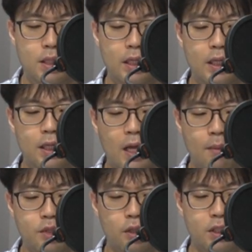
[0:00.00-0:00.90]
이
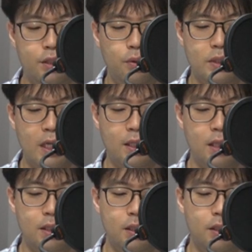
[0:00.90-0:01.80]
감정들, 요
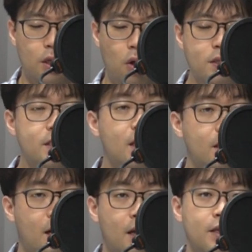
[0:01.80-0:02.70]
상태들은
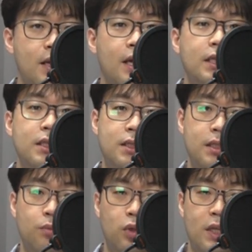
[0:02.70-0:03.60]
언제나
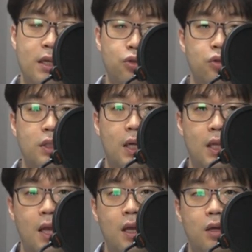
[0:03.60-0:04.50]
예기치 못한
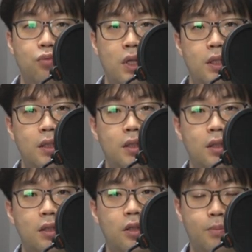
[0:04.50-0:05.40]
순간에
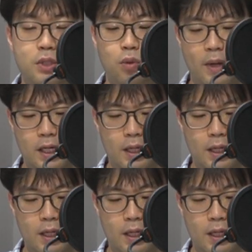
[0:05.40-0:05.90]
우리를 덮치고